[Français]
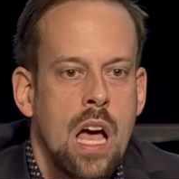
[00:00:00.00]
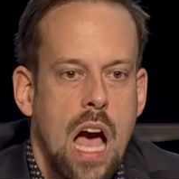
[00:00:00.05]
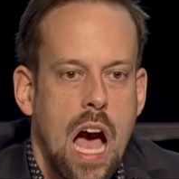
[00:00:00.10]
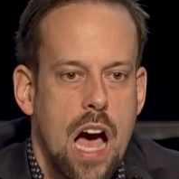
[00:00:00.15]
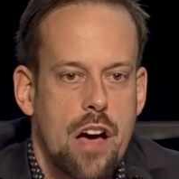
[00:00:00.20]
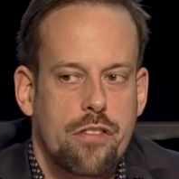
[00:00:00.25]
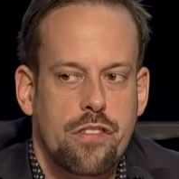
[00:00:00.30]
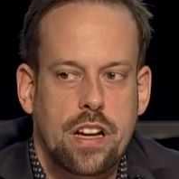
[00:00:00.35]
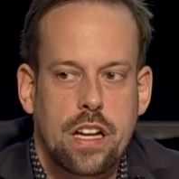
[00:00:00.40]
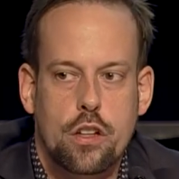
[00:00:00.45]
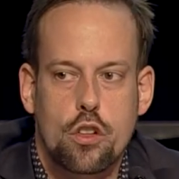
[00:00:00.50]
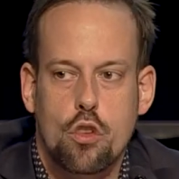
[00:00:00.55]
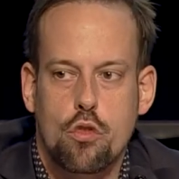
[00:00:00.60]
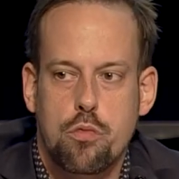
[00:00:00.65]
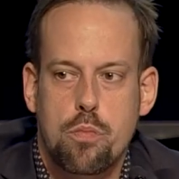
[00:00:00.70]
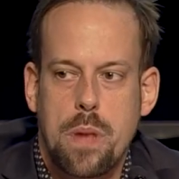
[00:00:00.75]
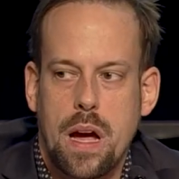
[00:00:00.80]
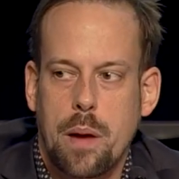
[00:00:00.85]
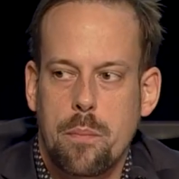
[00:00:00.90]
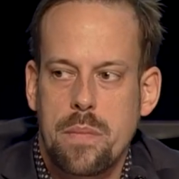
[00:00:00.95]
afin de vous
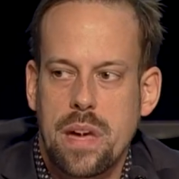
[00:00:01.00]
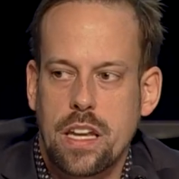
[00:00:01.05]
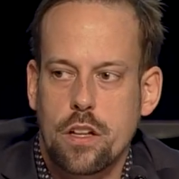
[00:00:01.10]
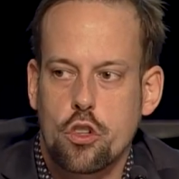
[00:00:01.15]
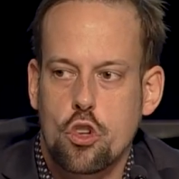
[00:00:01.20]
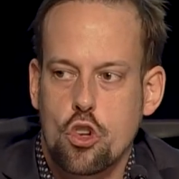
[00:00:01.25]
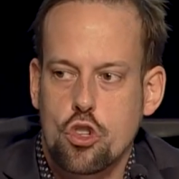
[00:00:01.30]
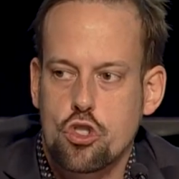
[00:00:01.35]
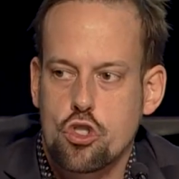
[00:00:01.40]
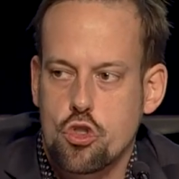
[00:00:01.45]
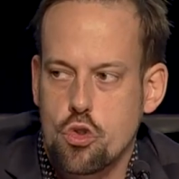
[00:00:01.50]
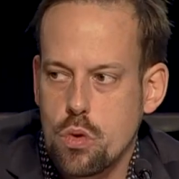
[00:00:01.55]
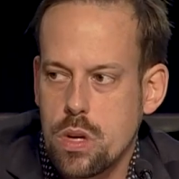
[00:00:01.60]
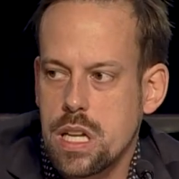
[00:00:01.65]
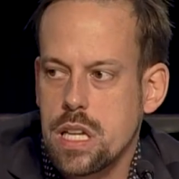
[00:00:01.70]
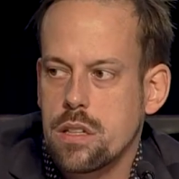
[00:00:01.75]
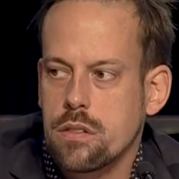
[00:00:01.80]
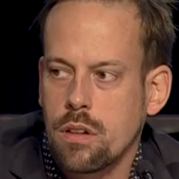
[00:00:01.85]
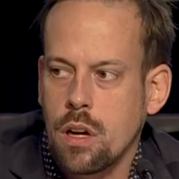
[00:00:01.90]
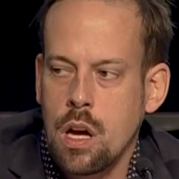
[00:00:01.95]
permettre de
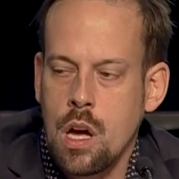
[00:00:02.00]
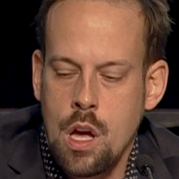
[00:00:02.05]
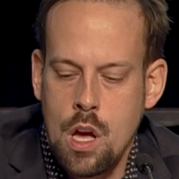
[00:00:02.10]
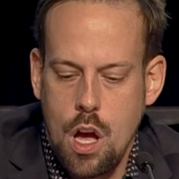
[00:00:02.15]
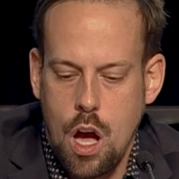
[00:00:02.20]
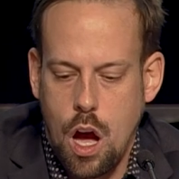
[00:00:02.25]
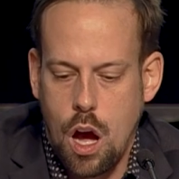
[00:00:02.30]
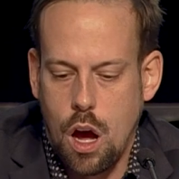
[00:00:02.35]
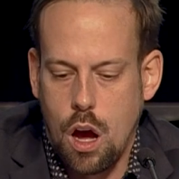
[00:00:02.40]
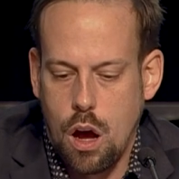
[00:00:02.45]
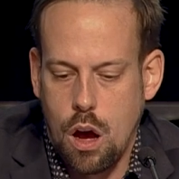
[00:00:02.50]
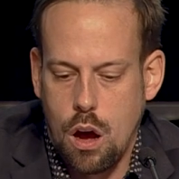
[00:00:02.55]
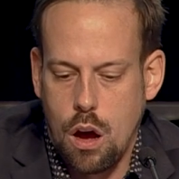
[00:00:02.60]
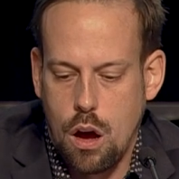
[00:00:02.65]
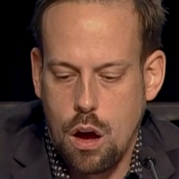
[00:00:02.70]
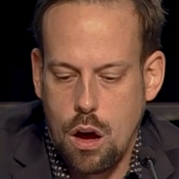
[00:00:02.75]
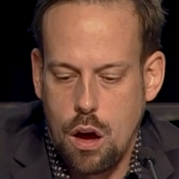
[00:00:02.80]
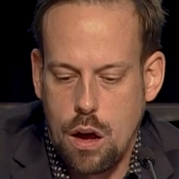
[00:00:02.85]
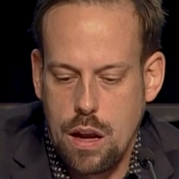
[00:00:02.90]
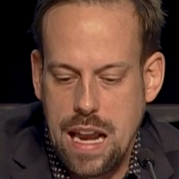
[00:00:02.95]
suivre
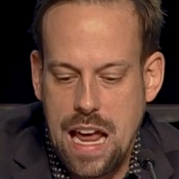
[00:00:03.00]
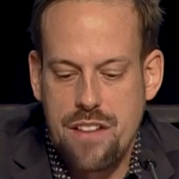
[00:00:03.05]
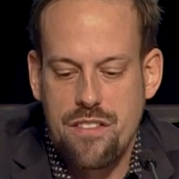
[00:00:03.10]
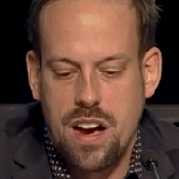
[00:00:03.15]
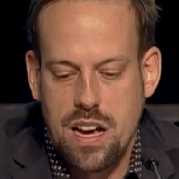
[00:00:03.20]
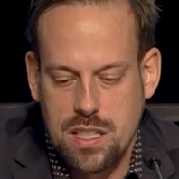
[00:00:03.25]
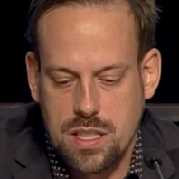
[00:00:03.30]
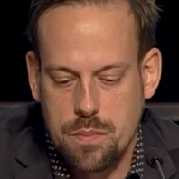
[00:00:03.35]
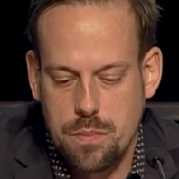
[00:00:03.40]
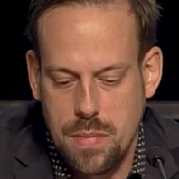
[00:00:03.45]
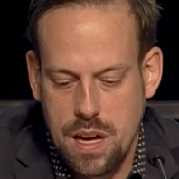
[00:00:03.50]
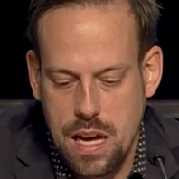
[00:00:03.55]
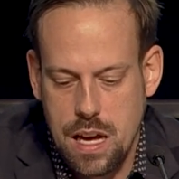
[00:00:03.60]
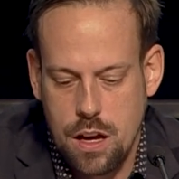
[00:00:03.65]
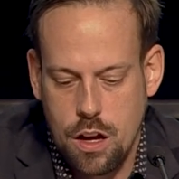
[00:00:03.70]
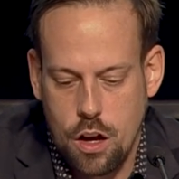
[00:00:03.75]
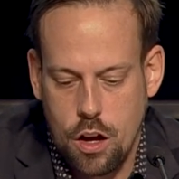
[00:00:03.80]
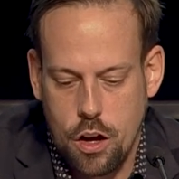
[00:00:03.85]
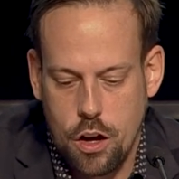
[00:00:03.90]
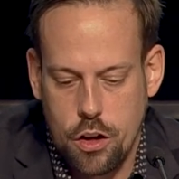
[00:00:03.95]
l'avancement
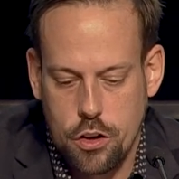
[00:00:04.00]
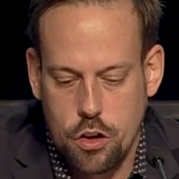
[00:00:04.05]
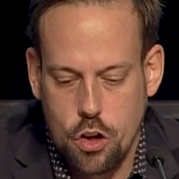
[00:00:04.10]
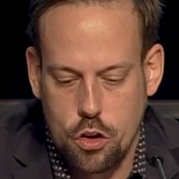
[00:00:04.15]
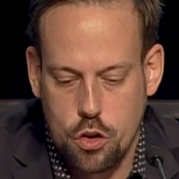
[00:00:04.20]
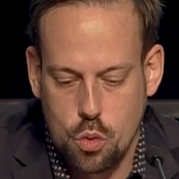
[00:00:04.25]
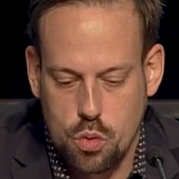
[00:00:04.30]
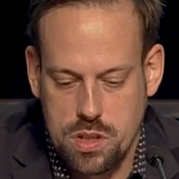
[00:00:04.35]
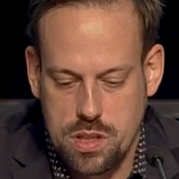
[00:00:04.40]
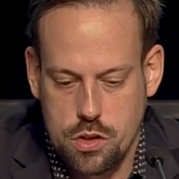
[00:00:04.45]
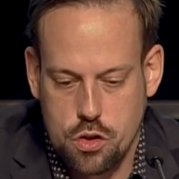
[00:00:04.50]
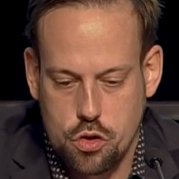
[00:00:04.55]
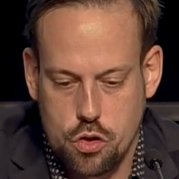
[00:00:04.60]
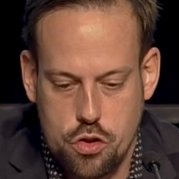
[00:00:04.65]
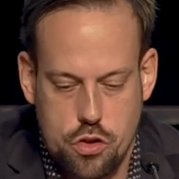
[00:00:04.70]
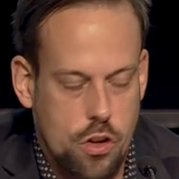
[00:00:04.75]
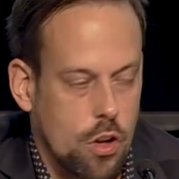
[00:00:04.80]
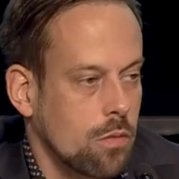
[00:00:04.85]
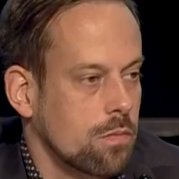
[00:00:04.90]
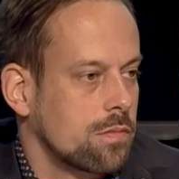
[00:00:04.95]
de nos
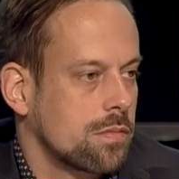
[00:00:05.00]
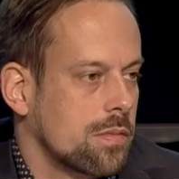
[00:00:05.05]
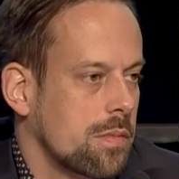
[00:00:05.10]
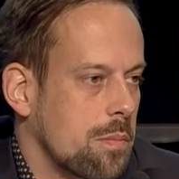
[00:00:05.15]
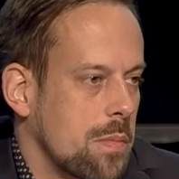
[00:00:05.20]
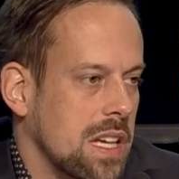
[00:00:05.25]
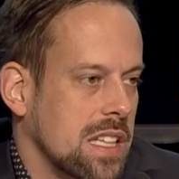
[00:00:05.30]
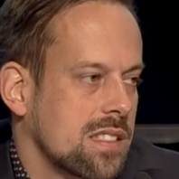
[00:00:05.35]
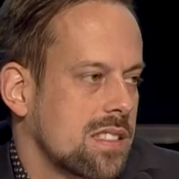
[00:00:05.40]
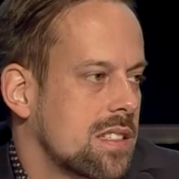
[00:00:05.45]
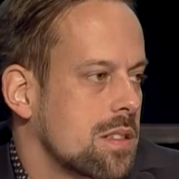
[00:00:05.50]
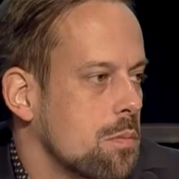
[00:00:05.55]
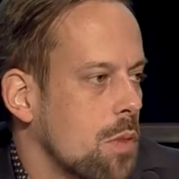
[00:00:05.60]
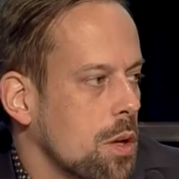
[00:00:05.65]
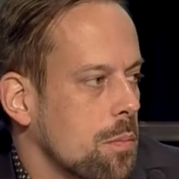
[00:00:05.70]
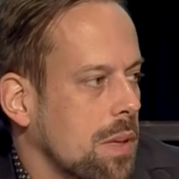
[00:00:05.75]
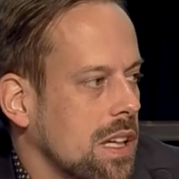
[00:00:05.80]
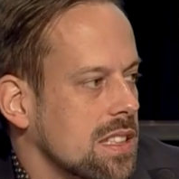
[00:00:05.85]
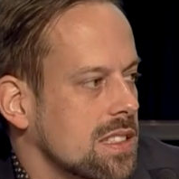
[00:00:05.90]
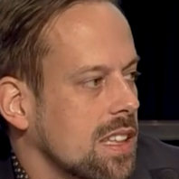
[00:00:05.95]
discussions. Merci,
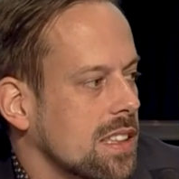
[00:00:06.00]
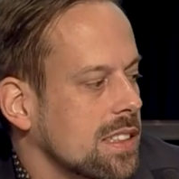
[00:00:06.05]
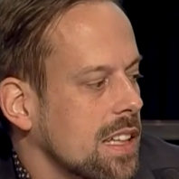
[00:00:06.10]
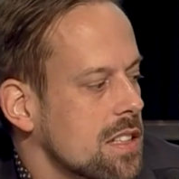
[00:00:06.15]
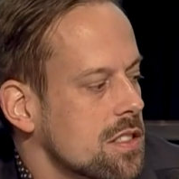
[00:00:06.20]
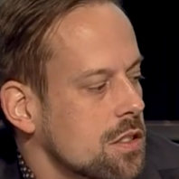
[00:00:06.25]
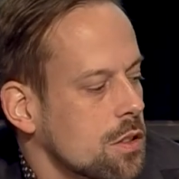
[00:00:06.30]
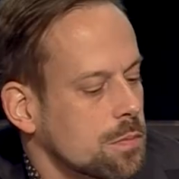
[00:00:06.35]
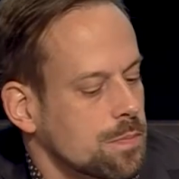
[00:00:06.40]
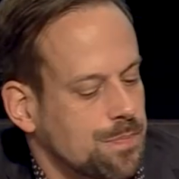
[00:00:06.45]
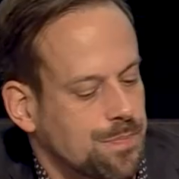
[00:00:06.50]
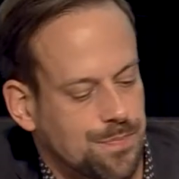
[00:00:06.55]
bonne présentation.